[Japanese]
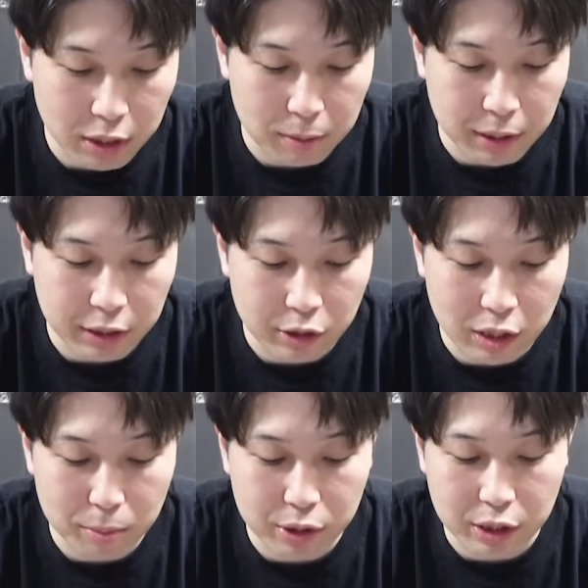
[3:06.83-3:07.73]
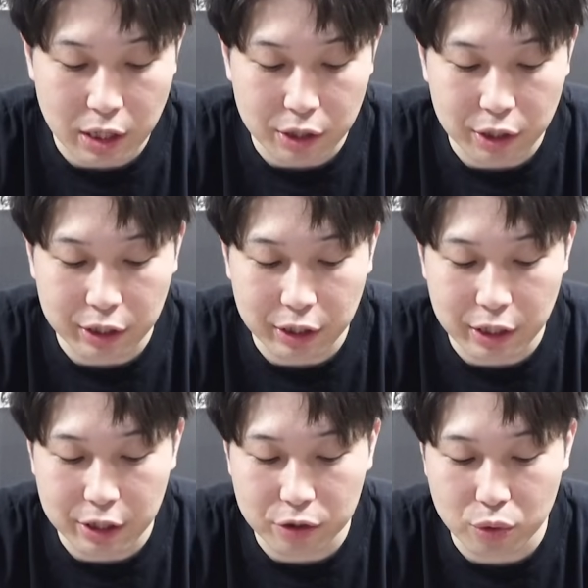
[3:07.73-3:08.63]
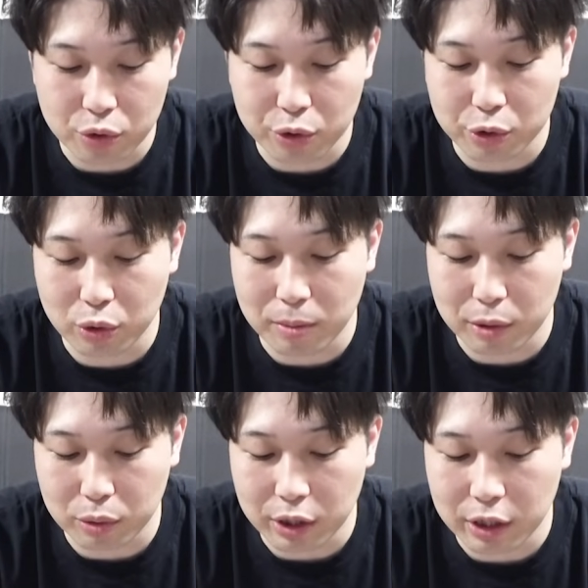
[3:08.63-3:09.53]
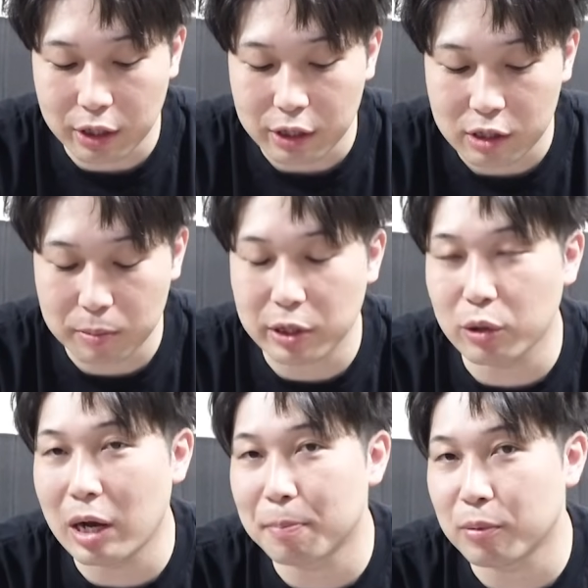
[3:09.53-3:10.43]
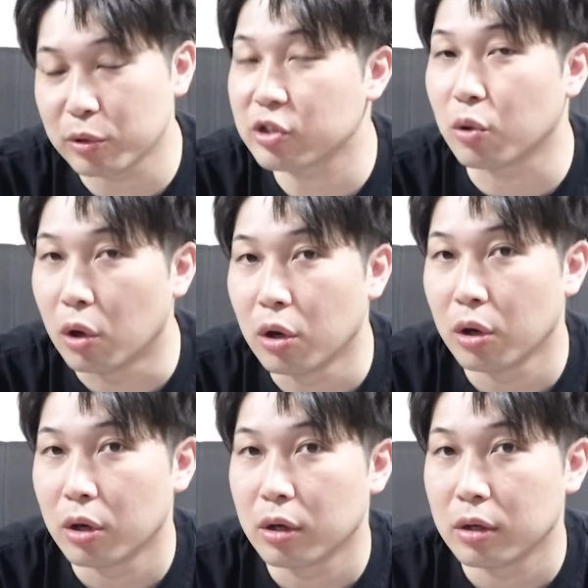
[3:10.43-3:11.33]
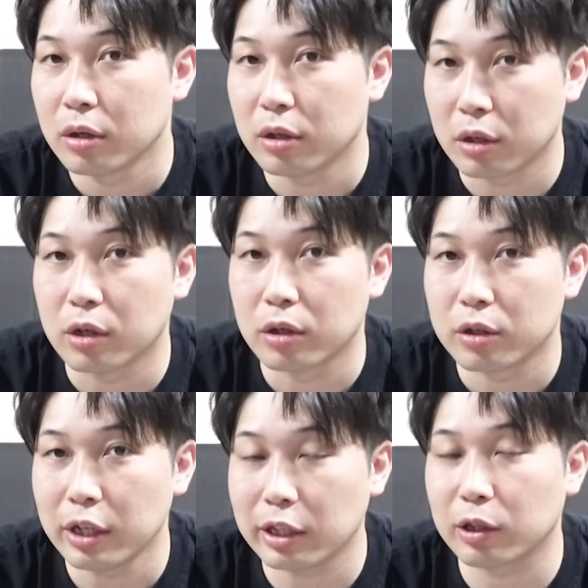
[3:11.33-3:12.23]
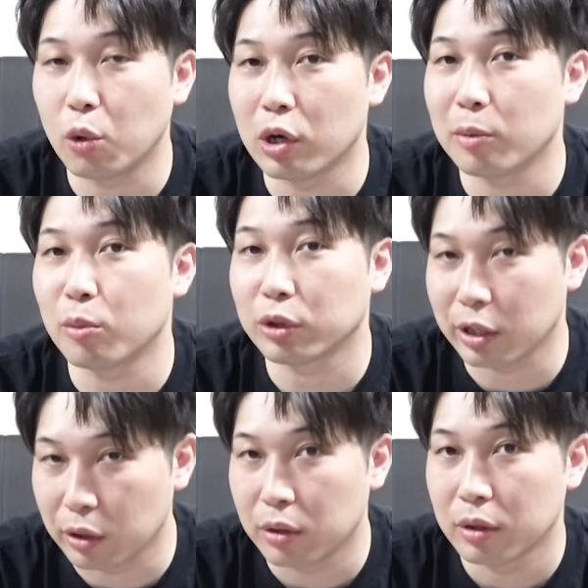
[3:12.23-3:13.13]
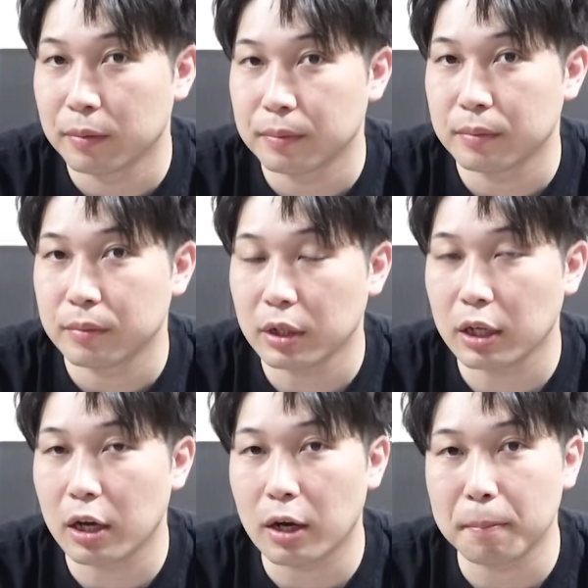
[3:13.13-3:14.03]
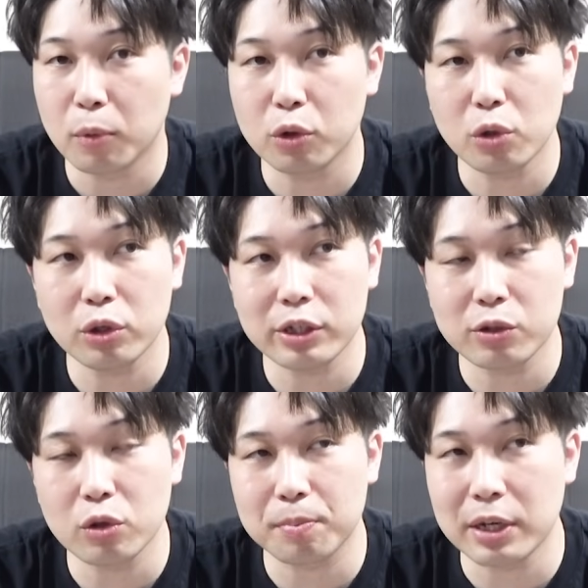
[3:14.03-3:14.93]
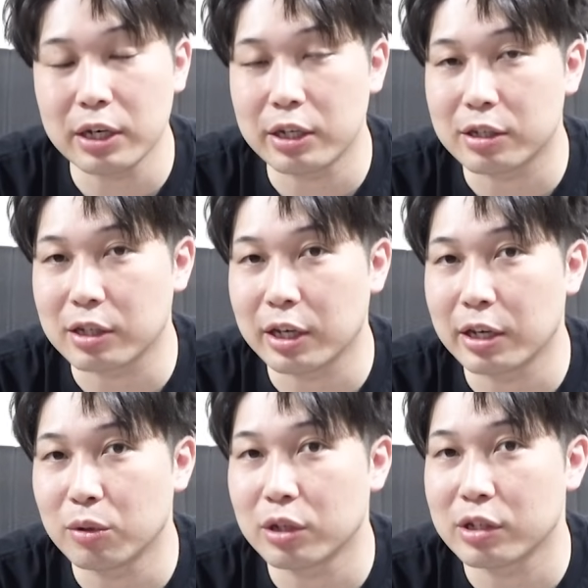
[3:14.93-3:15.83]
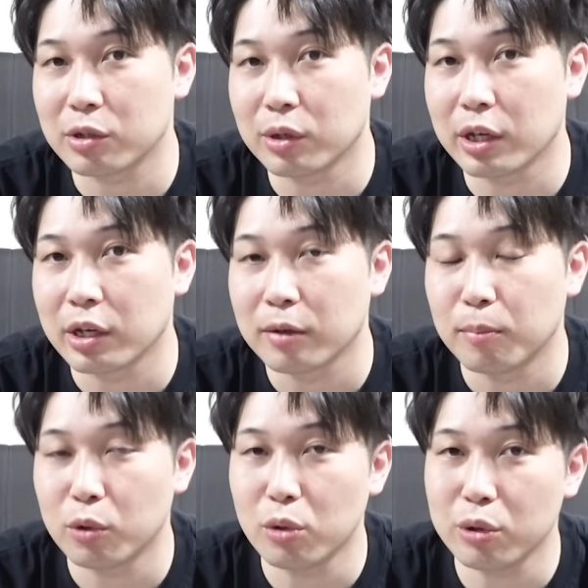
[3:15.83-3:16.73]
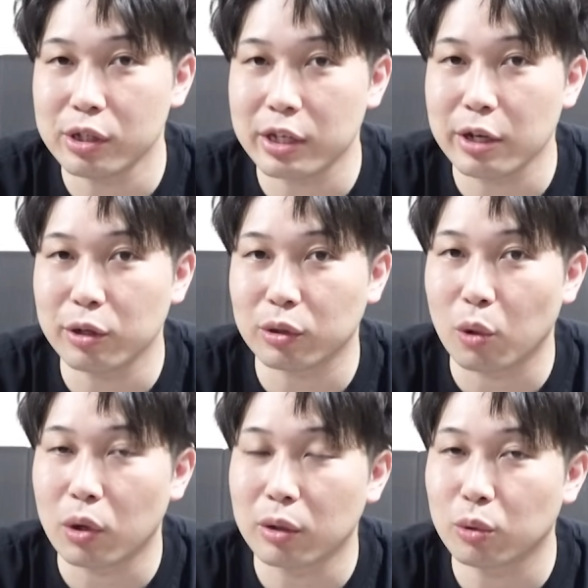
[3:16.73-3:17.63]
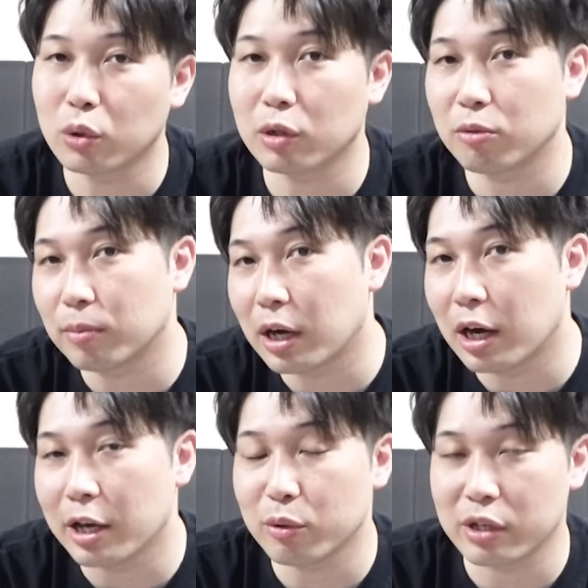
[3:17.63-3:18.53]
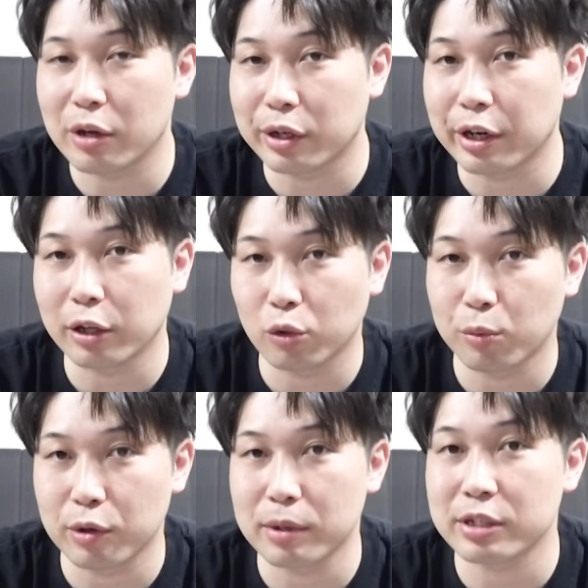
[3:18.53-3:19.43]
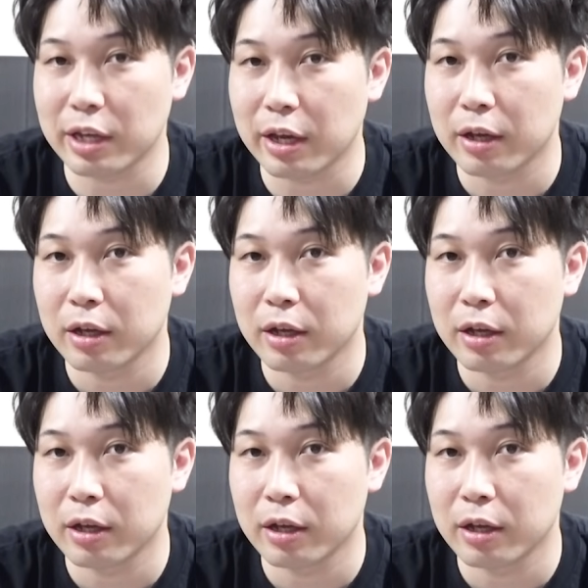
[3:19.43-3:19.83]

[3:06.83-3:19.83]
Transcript: ルでバイタルエムで殴れて、超重力超ダメなので、スピードアップ持ちと。うん。で、ゴーレム持ってる。なんか、目録ですごく便利に使えるんですよね。黙録で使えるってことは他のところでもまあ汎用性あるかなと思いまして。